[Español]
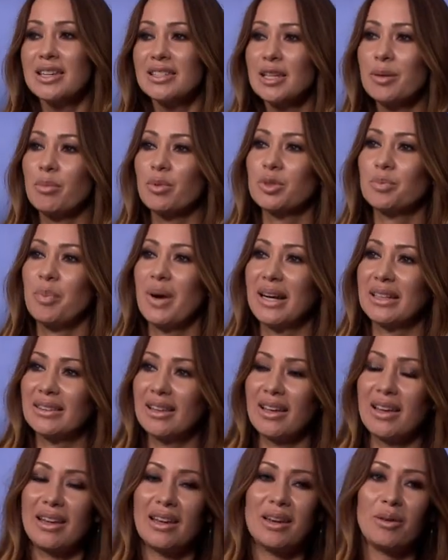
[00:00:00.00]
Hicimos
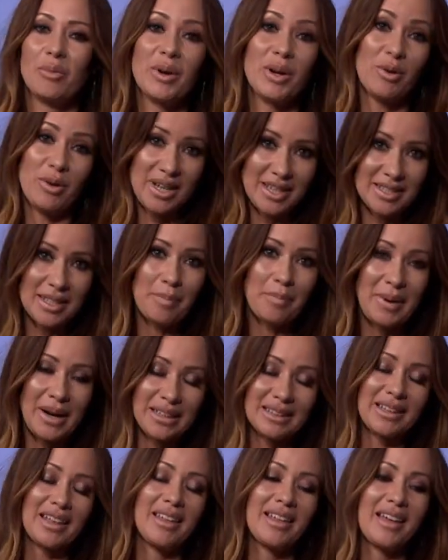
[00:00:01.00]
parte, bueno, hice
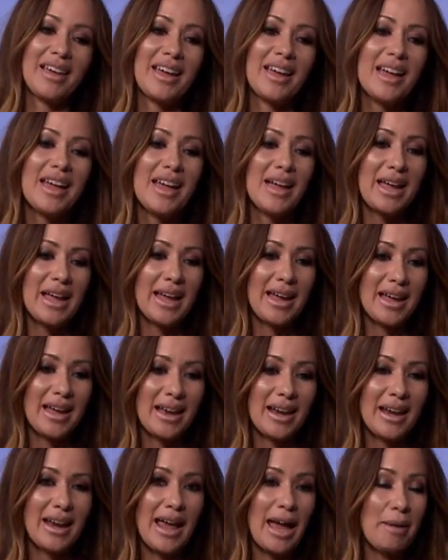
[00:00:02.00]
parte de
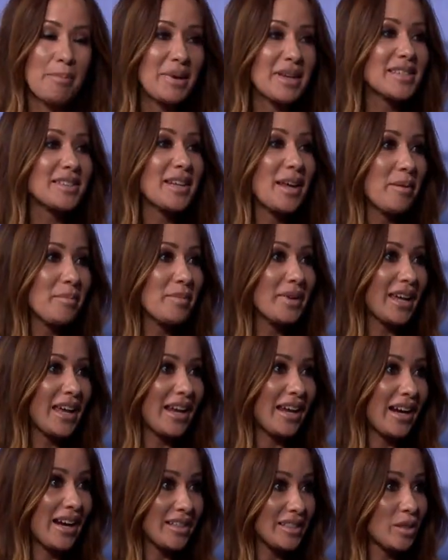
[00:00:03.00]
el MSM,
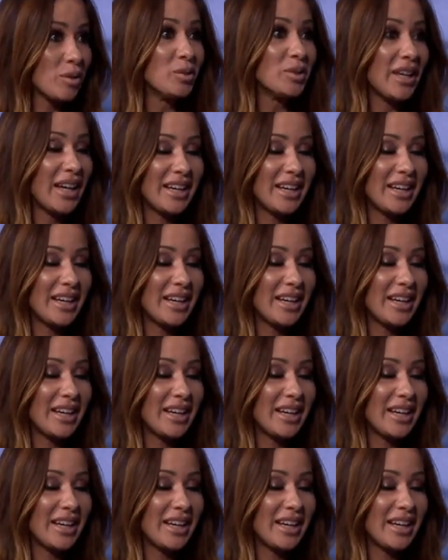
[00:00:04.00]
que era la segunda